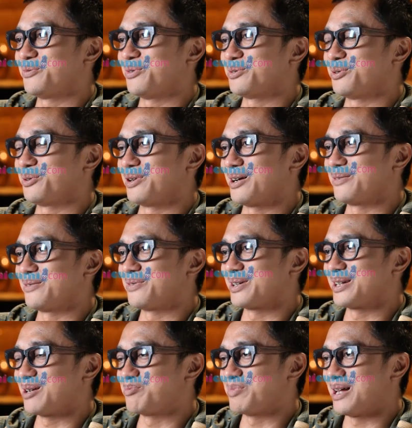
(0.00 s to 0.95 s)
fotografer
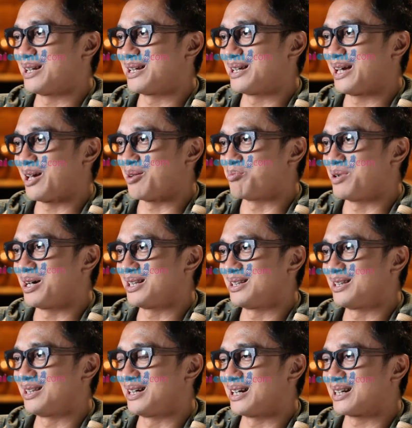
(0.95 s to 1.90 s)
yang paling hebat
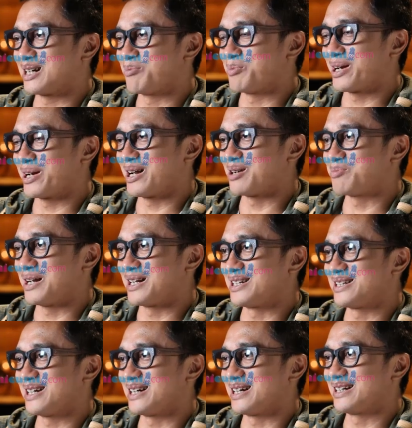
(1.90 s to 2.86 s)
dengan kamera yang
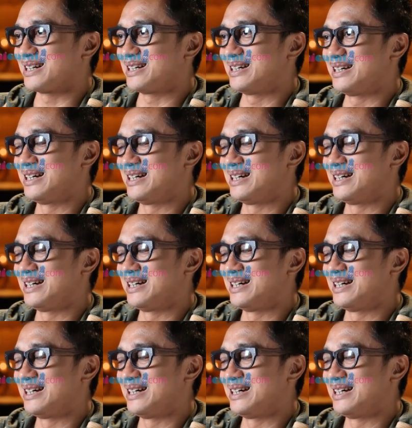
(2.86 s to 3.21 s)
paling canggih.